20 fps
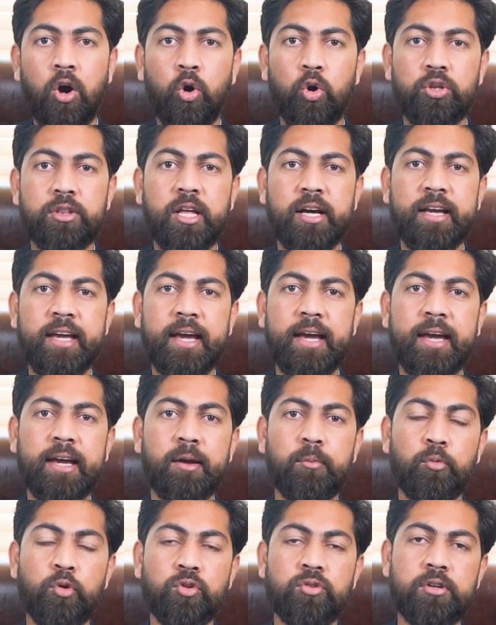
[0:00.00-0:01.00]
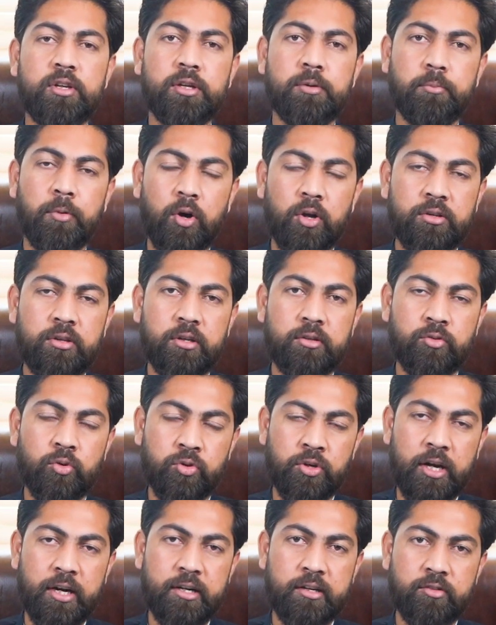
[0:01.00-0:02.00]
होता क्या है कि मोस्टली बहुत से
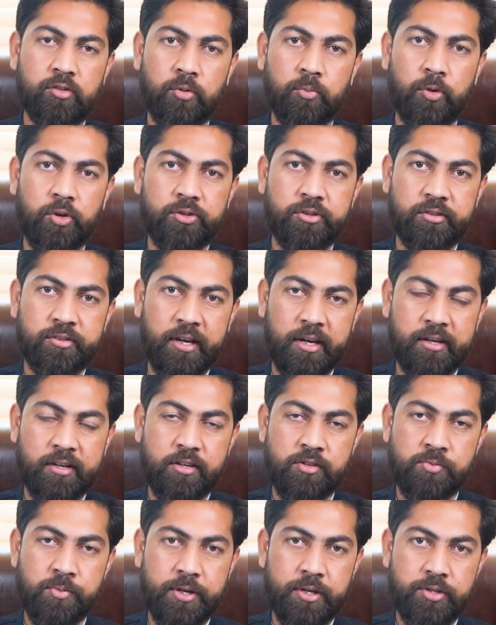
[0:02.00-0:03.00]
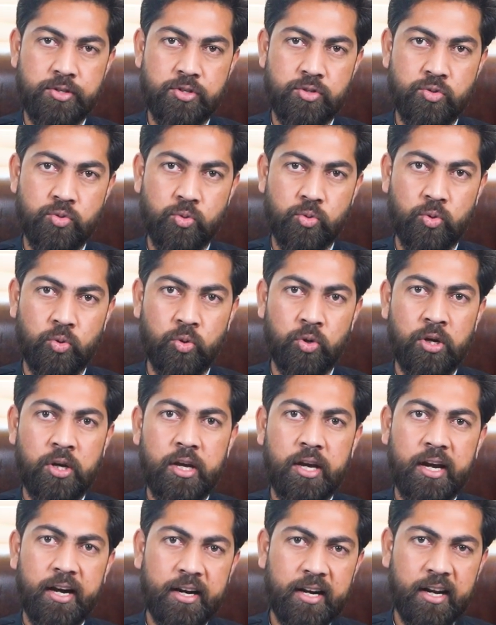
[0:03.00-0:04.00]
सोसाइटीज़ और बहुत से सेक्टर्स में इन चीज़ों को
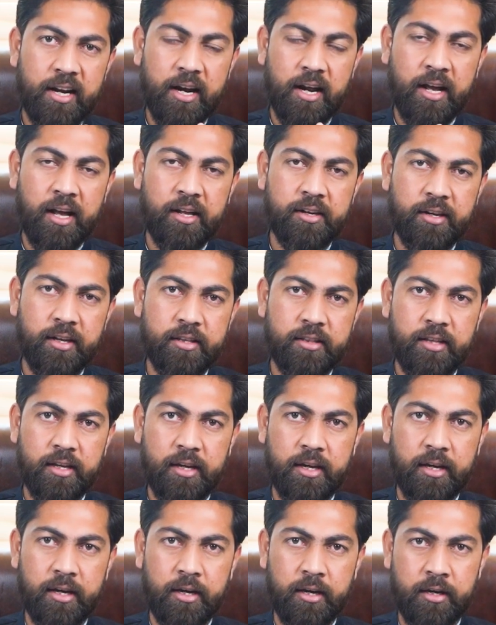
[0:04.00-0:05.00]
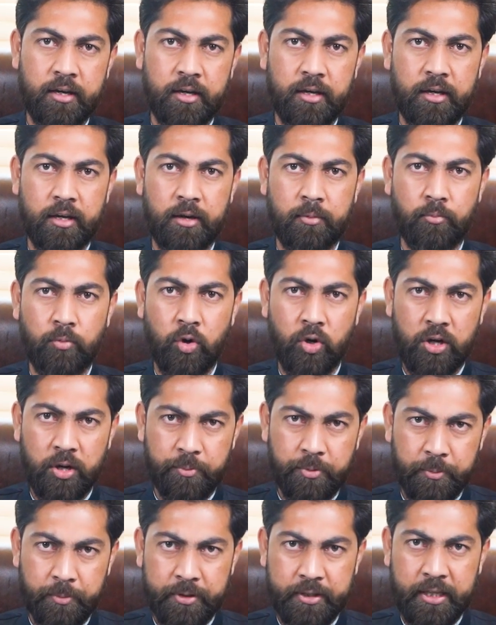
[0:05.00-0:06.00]
हिडन रखा जाता है कि हम मौके
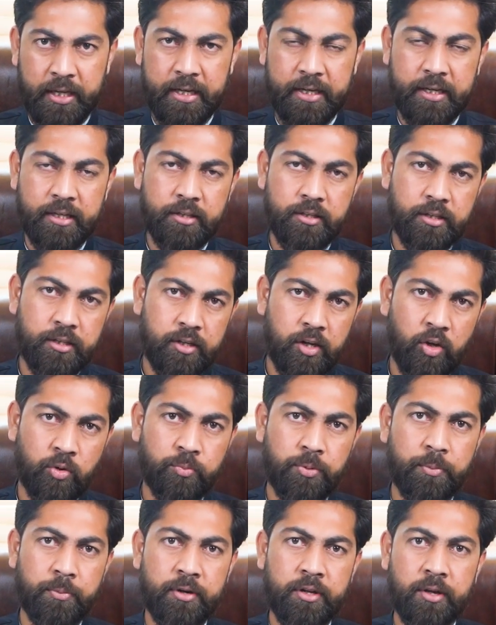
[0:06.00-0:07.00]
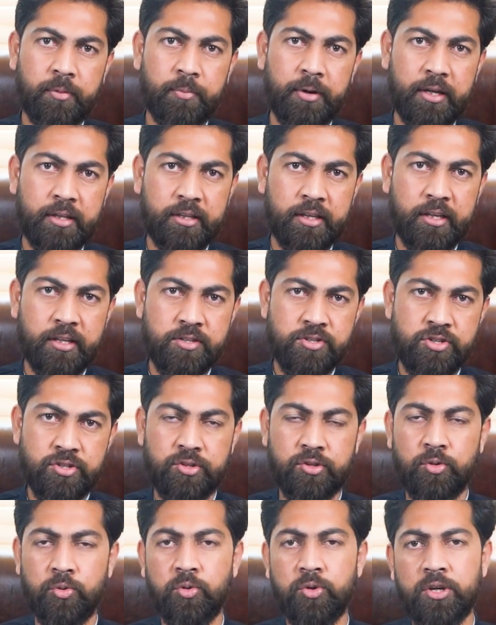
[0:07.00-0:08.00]
पे बताएंगे जी डाउन पेमेंट के बाद ये
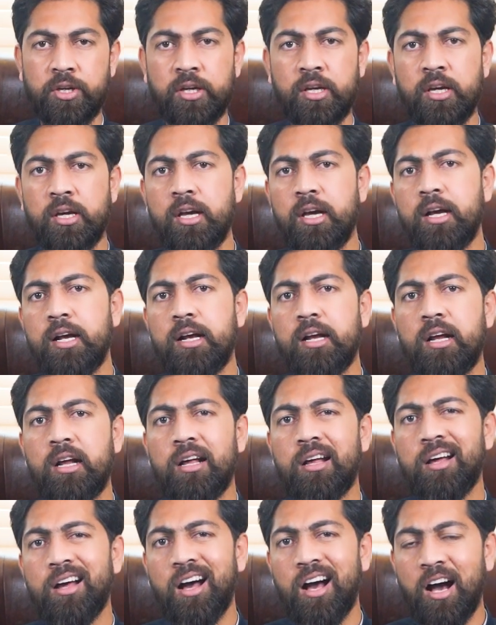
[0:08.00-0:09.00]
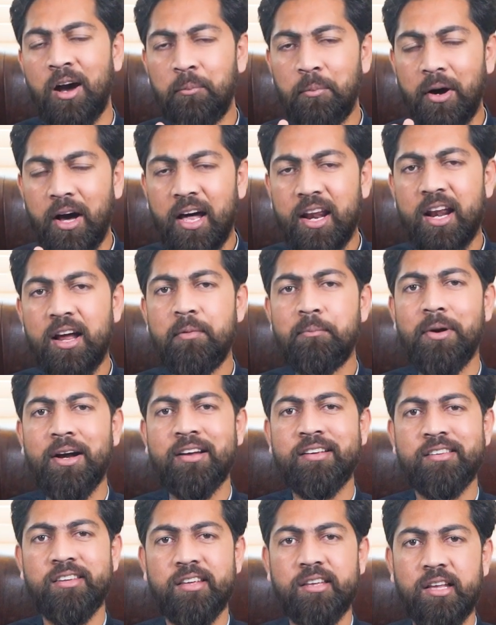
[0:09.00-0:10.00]
चीज़ें होंगी हमारा
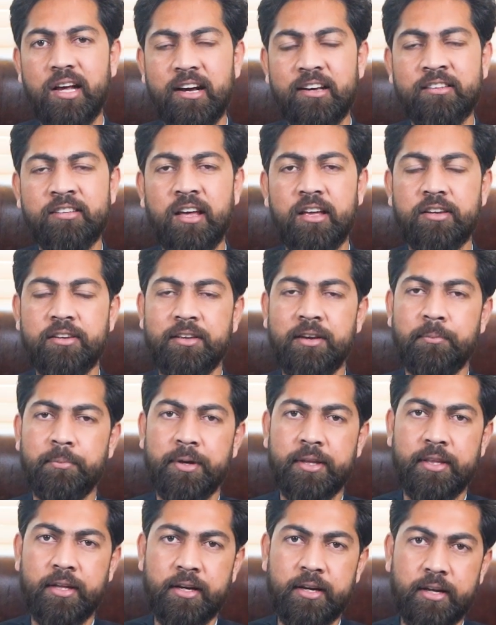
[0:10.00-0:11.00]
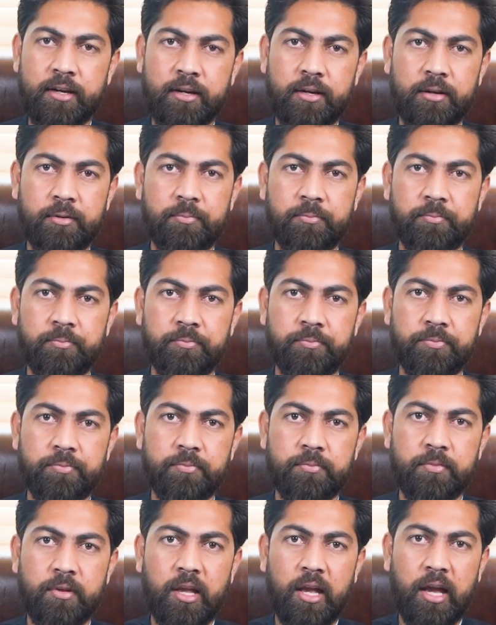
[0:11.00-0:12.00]
मकसद आसानियाँ पैदा करना
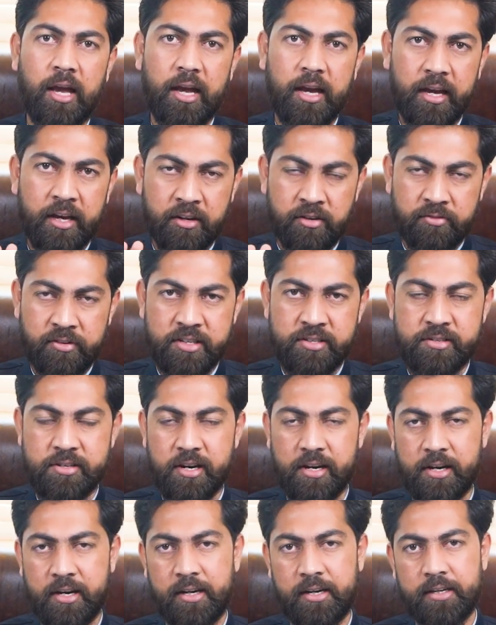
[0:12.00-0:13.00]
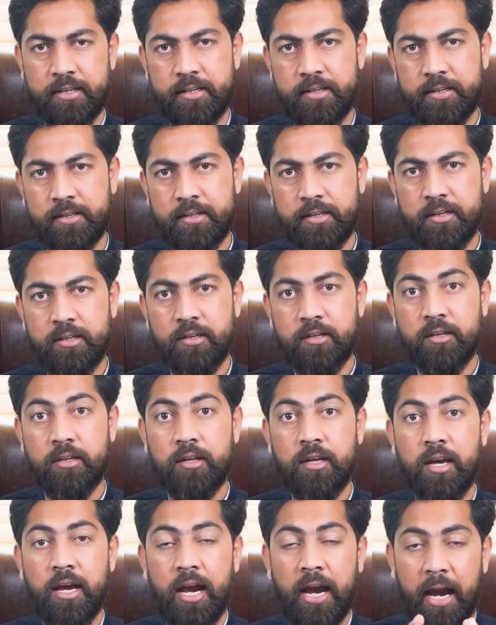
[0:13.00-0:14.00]
इन्वेस्टर के लिए
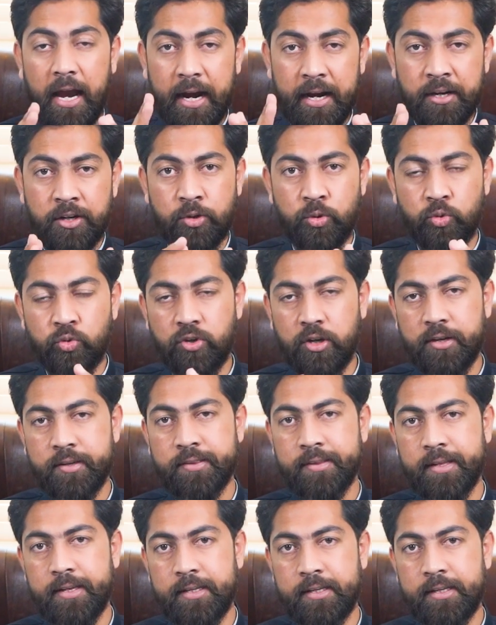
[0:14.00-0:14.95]
एंड यूज़र के